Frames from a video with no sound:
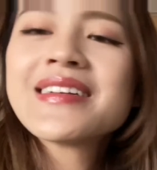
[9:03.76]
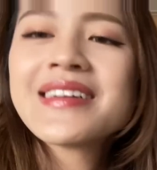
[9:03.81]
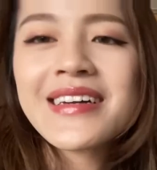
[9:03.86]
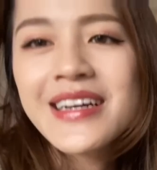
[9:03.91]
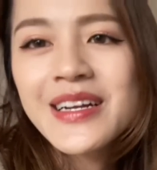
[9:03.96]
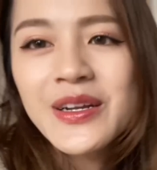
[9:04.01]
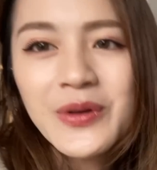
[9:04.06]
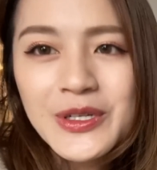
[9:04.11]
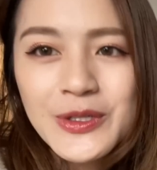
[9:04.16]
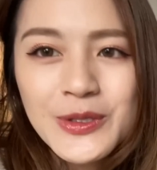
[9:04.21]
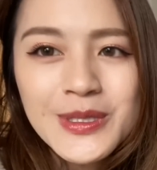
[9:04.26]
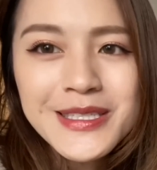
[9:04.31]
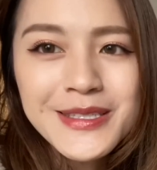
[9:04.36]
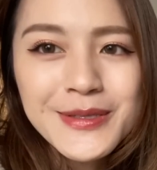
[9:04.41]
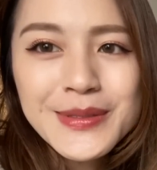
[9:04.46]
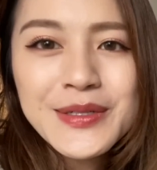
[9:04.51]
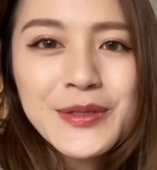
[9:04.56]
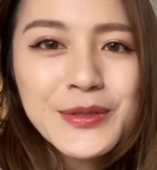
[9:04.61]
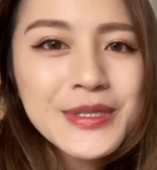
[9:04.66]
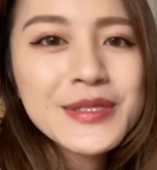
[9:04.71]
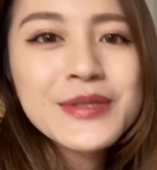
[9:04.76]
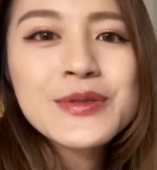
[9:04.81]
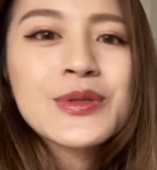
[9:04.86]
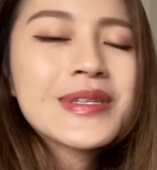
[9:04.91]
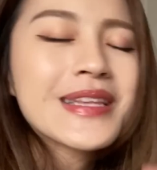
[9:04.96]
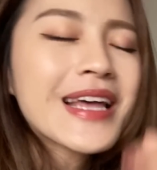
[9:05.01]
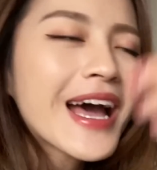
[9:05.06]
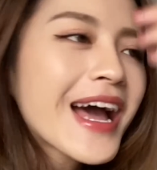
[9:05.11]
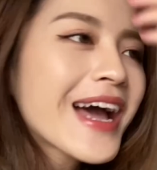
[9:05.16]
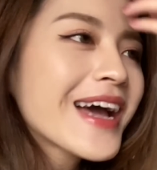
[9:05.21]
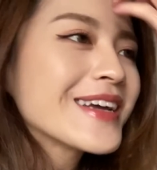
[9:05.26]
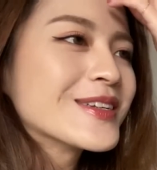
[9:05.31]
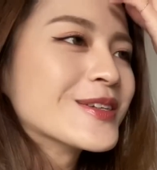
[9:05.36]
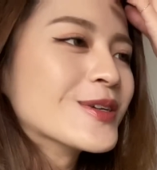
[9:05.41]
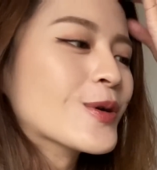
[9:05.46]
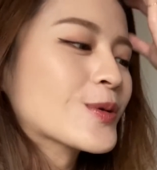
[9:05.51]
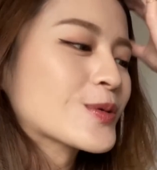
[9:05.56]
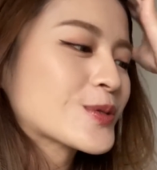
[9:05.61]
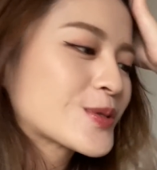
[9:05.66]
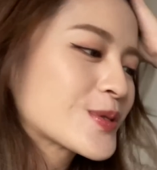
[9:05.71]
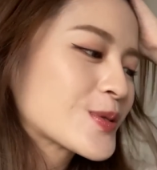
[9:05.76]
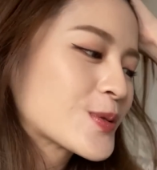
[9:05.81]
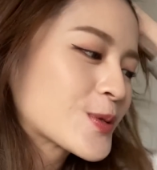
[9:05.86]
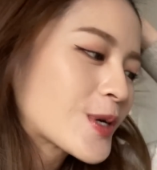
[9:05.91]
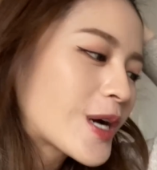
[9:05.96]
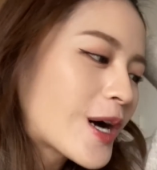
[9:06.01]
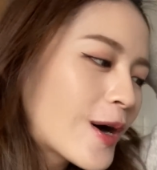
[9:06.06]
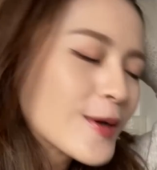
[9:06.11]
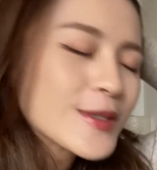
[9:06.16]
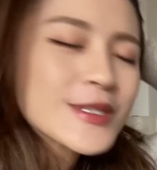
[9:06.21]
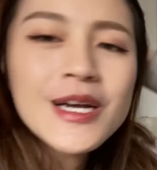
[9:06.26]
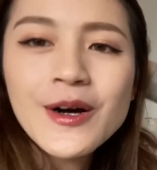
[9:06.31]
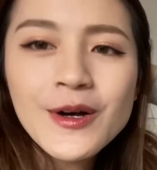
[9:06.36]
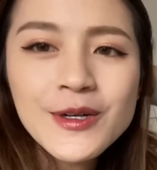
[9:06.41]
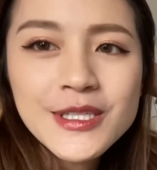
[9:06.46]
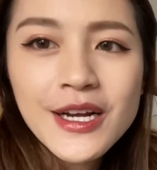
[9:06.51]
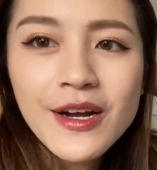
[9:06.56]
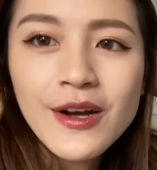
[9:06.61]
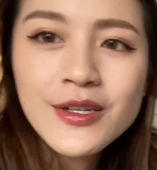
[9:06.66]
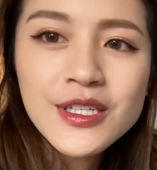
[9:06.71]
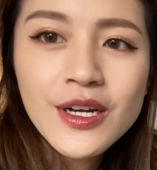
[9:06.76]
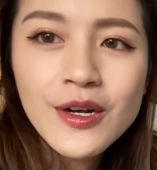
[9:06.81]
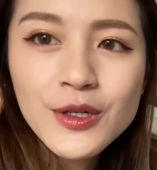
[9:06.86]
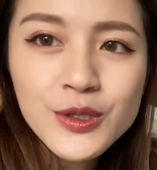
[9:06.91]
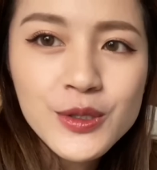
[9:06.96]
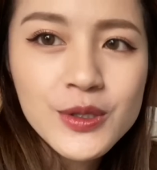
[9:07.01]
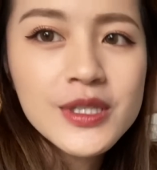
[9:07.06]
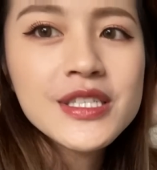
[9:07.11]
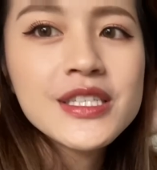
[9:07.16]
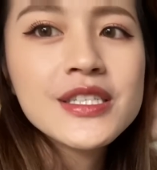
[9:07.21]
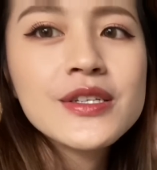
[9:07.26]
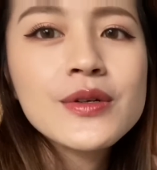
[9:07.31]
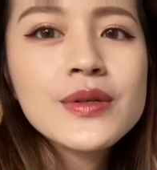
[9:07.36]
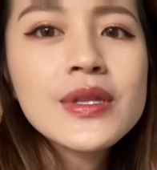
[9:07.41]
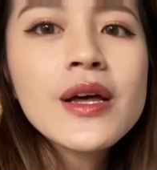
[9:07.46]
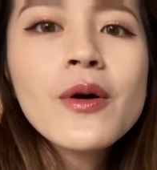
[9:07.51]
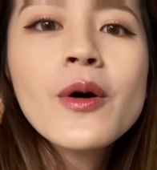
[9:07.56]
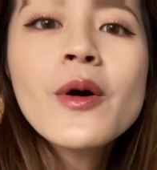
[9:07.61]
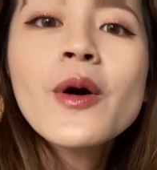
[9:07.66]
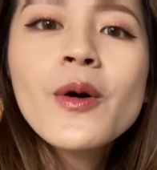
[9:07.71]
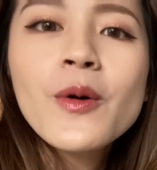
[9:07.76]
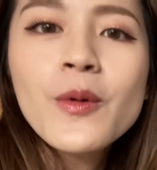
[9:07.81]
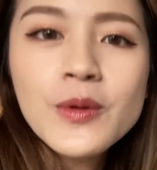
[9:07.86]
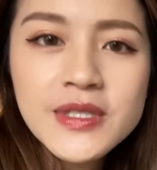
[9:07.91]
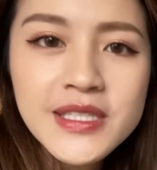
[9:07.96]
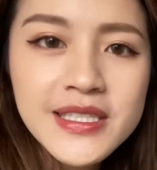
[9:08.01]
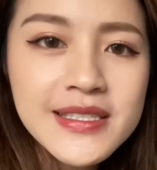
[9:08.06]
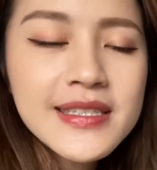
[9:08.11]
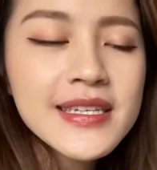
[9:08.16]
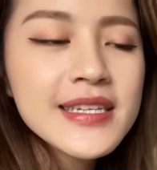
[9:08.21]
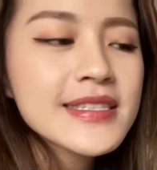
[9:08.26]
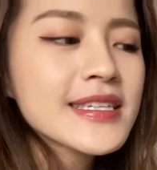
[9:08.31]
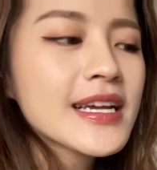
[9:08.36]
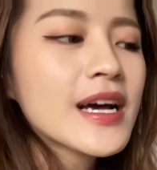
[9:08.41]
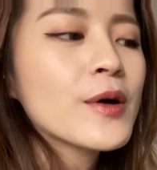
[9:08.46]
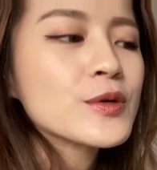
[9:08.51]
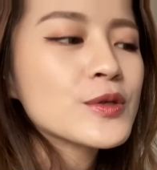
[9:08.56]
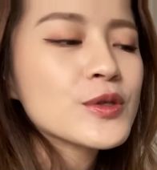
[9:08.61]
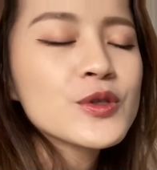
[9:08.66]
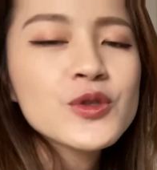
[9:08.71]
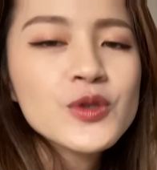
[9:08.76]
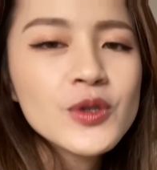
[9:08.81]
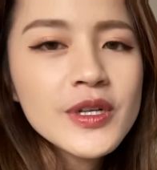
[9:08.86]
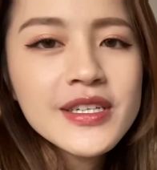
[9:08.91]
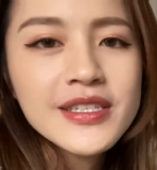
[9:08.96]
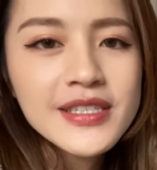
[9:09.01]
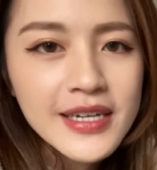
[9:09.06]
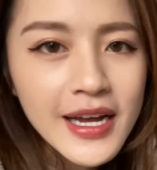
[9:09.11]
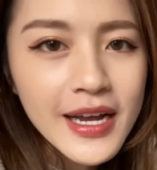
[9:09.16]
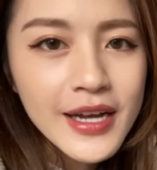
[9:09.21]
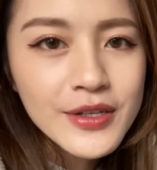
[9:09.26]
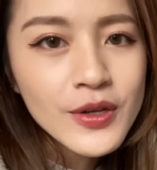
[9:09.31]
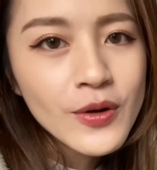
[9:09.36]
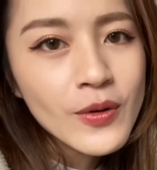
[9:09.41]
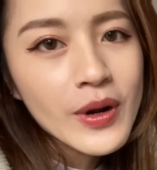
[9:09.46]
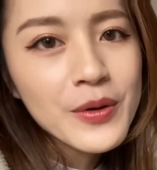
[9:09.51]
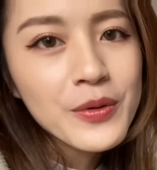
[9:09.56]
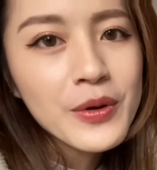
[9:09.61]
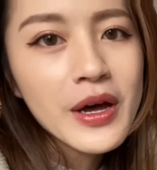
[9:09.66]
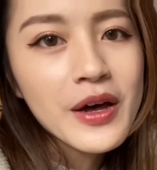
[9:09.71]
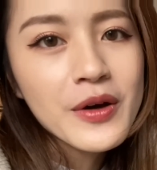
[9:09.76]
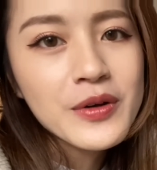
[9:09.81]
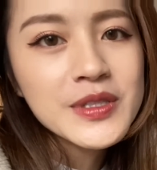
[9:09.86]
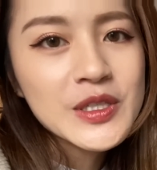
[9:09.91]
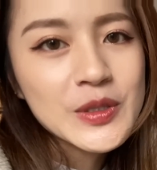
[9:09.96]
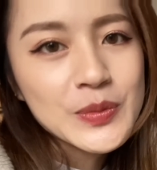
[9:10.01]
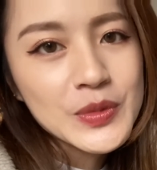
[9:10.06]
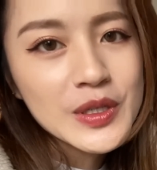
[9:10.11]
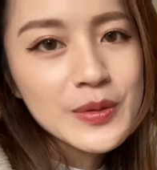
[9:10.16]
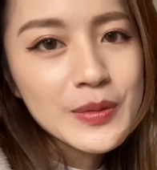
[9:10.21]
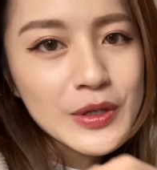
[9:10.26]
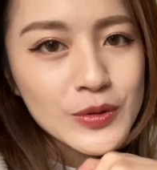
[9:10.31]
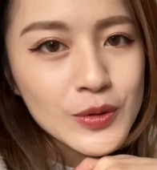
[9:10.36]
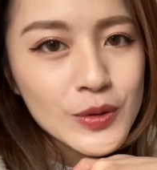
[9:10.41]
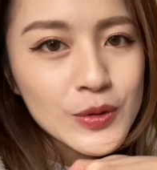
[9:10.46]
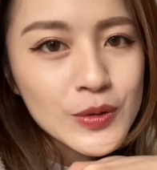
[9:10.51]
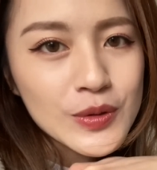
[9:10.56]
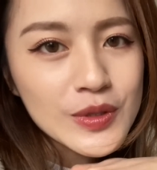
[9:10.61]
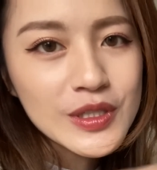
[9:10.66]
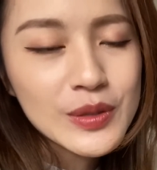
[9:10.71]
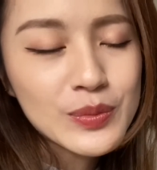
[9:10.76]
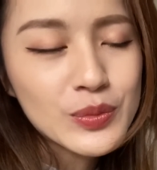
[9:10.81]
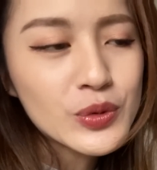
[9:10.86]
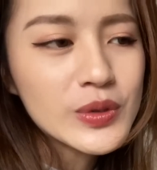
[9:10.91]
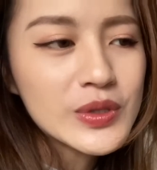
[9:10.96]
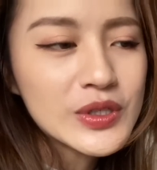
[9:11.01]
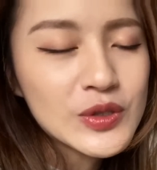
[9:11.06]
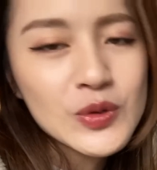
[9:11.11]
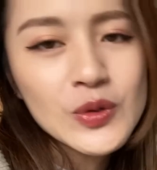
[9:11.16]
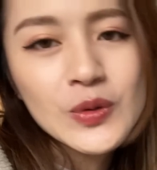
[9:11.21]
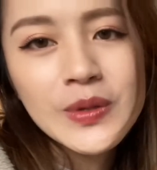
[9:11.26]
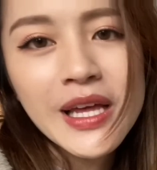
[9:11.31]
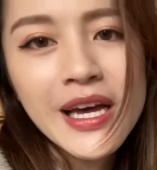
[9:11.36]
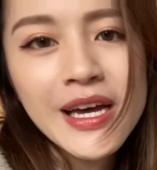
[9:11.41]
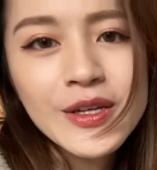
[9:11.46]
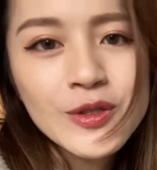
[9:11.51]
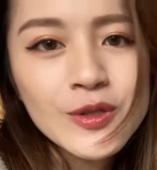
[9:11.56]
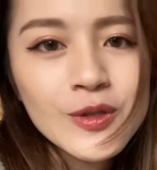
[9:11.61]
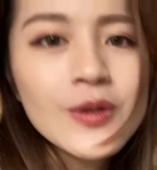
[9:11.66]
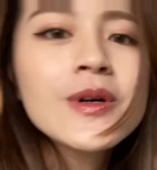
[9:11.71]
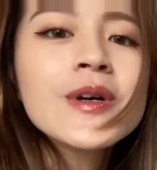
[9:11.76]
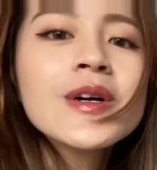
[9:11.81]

Anyway，就这首歌我真的觉得太有趣，我就好想好想好想要学习哦。那我现在在下午就学了一个开头啦，因为还要剪片嘛，所以就是也不宜做太久。